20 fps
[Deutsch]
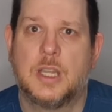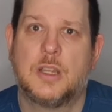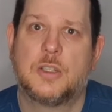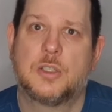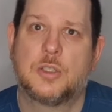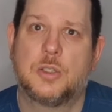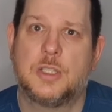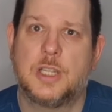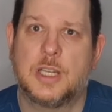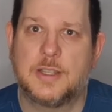
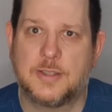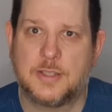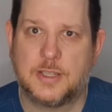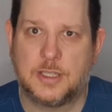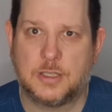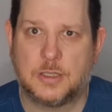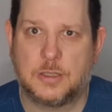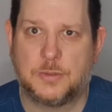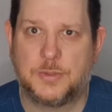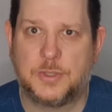Schon jetzt
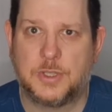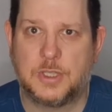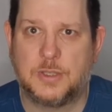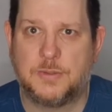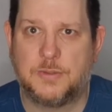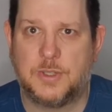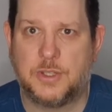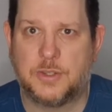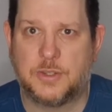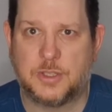sei darauf
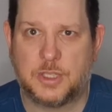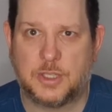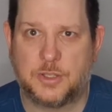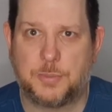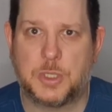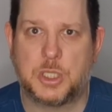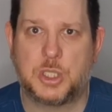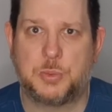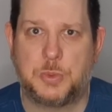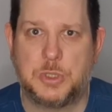hingewiesen, dass
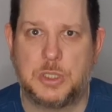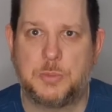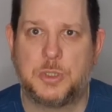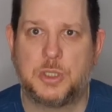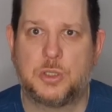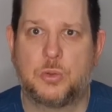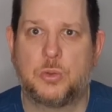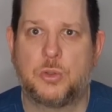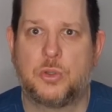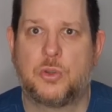bei Spielen
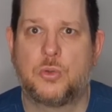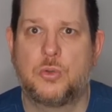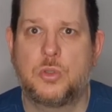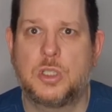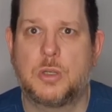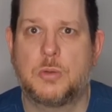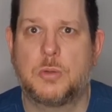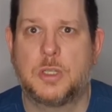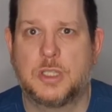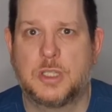mit hohem
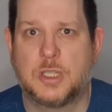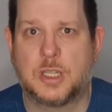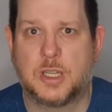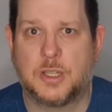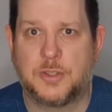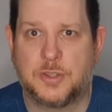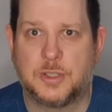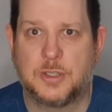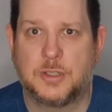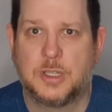
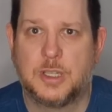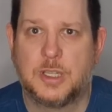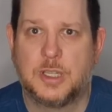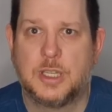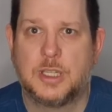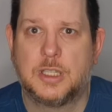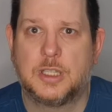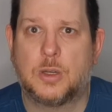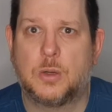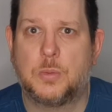Zuschauerinteresse
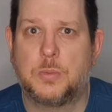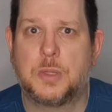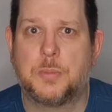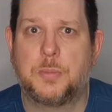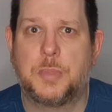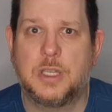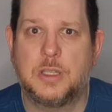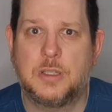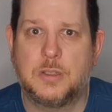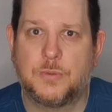darum
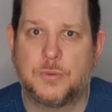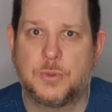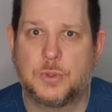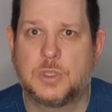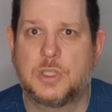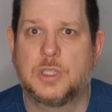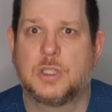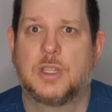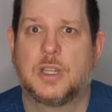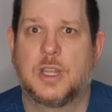gebeten
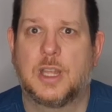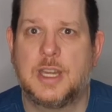wird,